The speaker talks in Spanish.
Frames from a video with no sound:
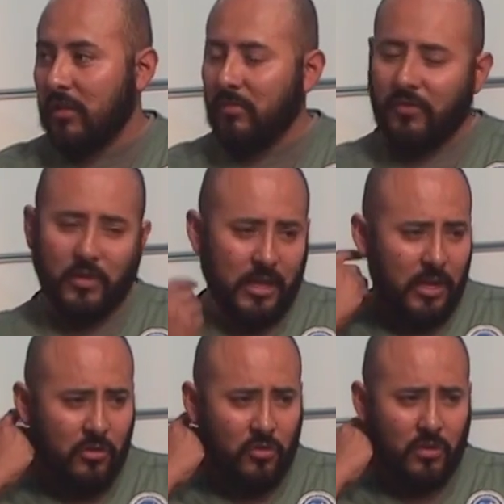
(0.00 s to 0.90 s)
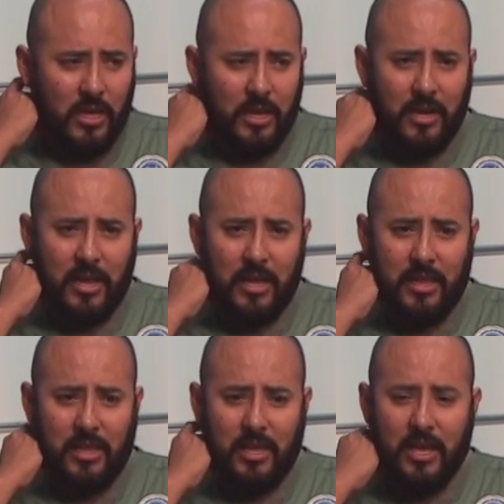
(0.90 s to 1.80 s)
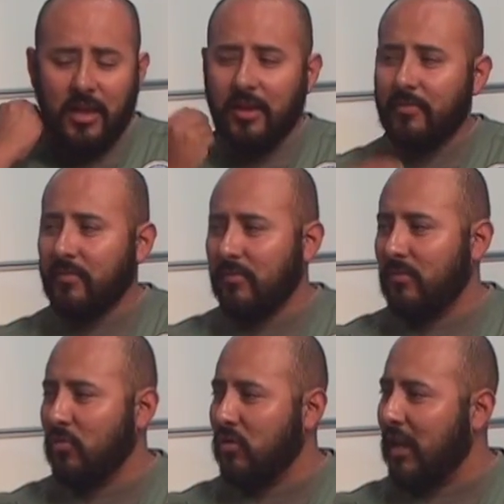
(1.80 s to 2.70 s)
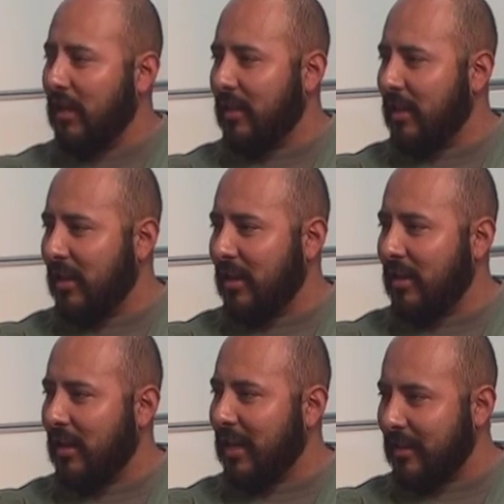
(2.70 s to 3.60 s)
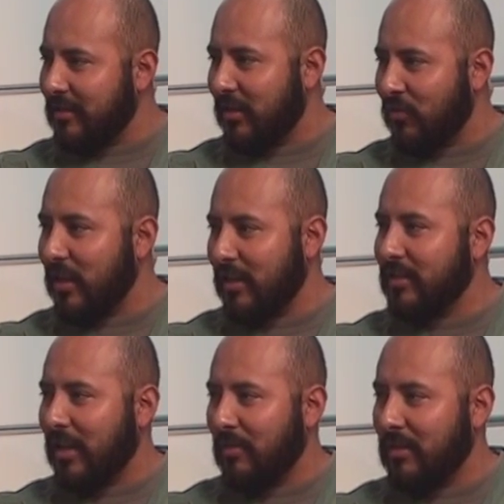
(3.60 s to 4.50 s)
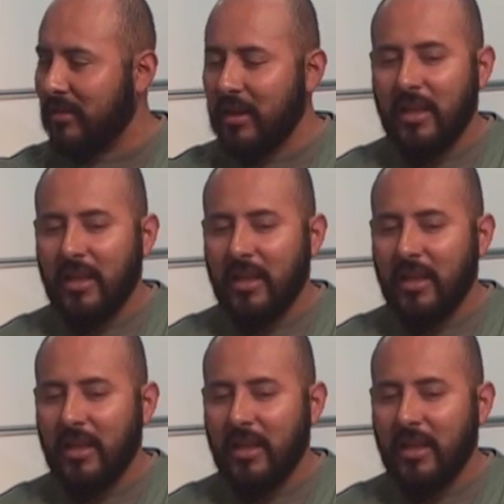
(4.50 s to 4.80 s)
Me fijé que el otro día era el Día Mundial del Cáncer, ¿no? Que aquí estaban.